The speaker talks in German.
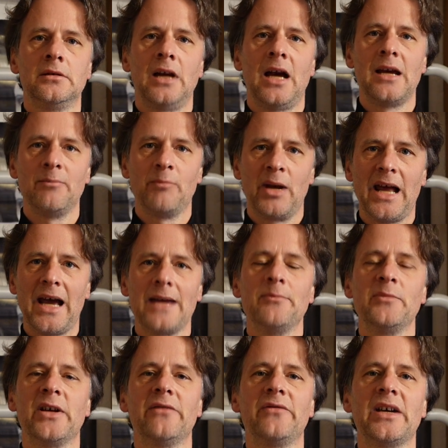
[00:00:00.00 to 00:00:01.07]
Ein
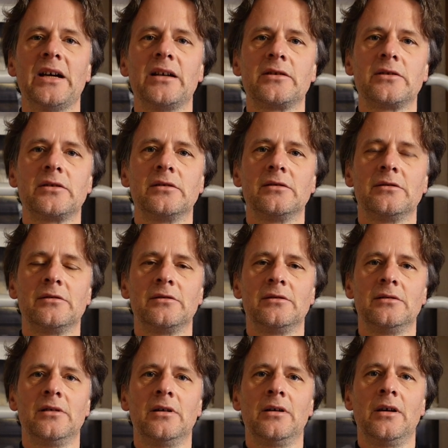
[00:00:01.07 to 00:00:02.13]
bleibender Wert.
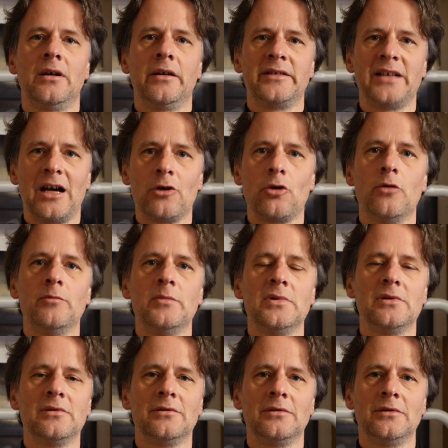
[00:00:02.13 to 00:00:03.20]
Darum
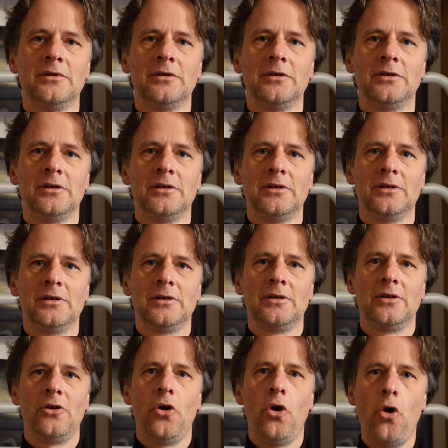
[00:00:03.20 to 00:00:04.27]

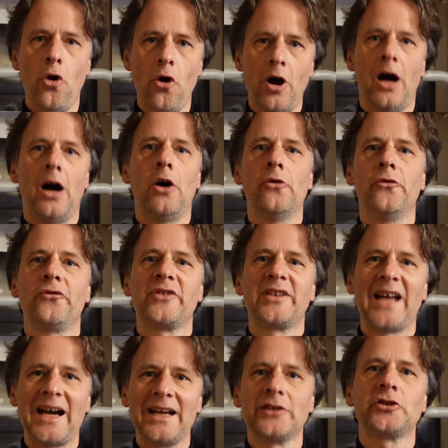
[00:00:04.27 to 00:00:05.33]
hör auf,
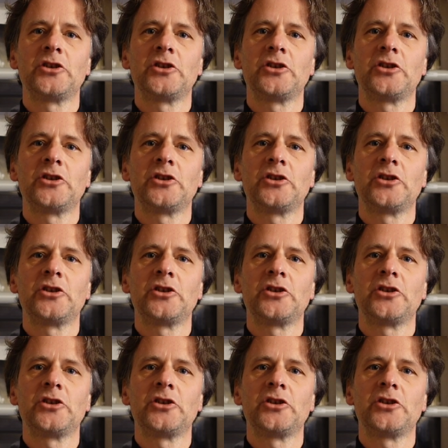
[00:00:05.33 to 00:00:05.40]
dein